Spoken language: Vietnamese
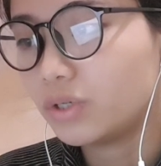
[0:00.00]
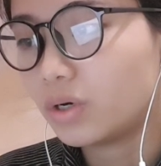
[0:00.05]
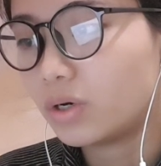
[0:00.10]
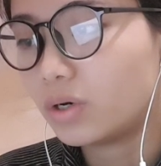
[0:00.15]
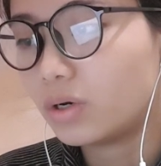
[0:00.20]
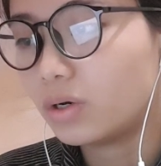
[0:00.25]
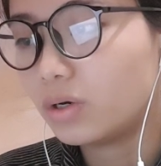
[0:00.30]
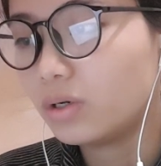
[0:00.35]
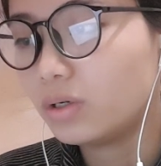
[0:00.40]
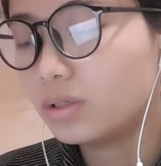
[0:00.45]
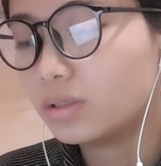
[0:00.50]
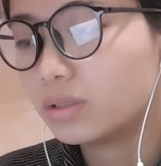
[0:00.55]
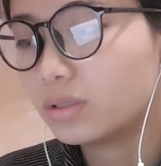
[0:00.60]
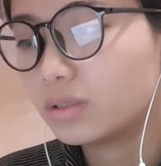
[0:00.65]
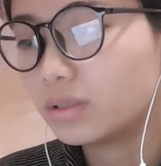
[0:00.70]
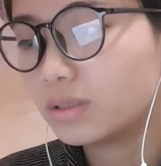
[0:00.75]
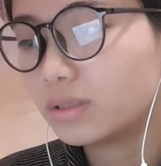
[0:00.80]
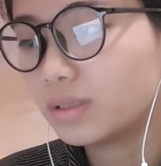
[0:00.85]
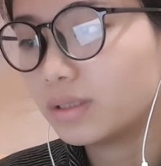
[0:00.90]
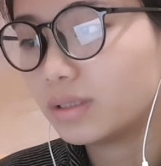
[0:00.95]
chó
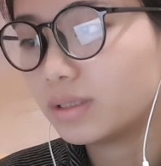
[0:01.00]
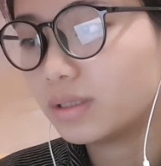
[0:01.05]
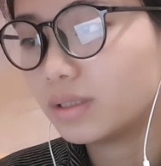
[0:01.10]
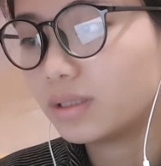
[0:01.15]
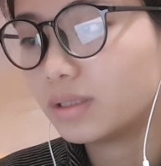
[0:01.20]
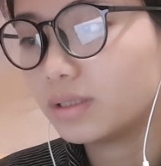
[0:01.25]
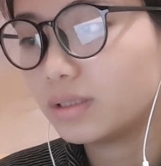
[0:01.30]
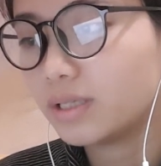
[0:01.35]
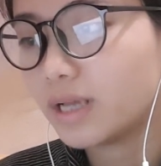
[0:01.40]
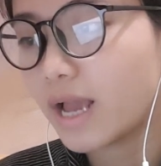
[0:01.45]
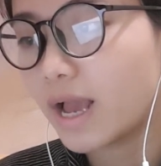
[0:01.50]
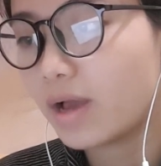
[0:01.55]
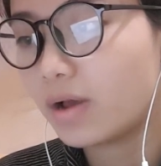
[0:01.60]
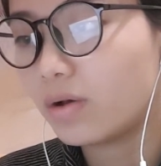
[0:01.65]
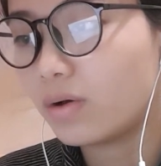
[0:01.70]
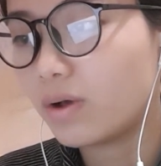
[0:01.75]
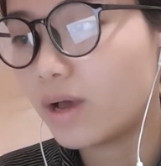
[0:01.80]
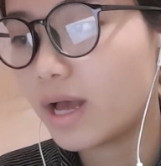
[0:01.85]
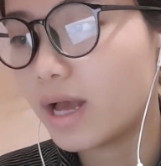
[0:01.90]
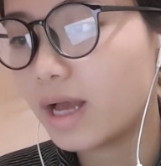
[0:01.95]
nhà
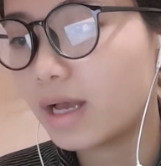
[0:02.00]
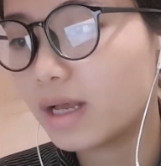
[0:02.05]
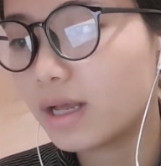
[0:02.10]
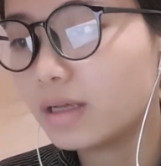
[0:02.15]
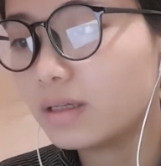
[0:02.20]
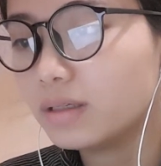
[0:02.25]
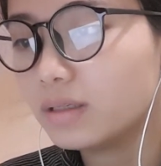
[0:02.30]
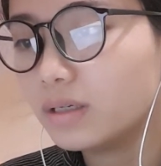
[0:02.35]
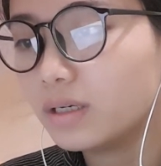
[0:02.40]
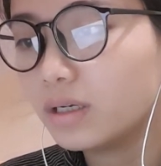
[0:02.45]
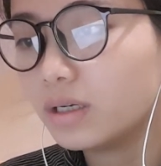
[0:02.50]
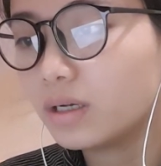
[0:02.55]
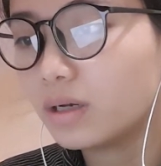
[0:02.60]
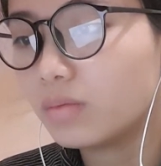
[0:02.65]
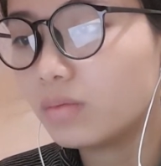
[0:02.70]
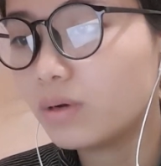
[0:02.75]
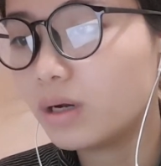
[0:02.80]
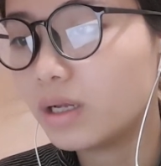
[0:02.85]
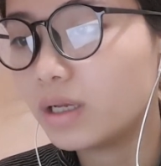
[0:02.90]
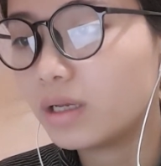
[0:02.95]
họ hạ các ngươi
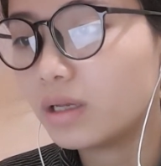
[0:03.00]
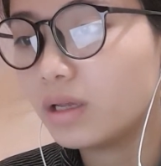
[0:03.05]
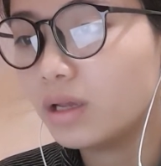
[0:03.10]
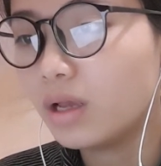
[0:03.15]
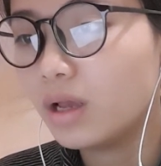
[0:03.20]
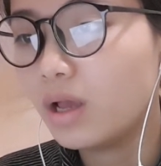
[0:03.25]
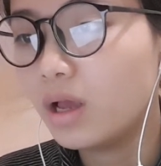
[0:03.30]
không lấy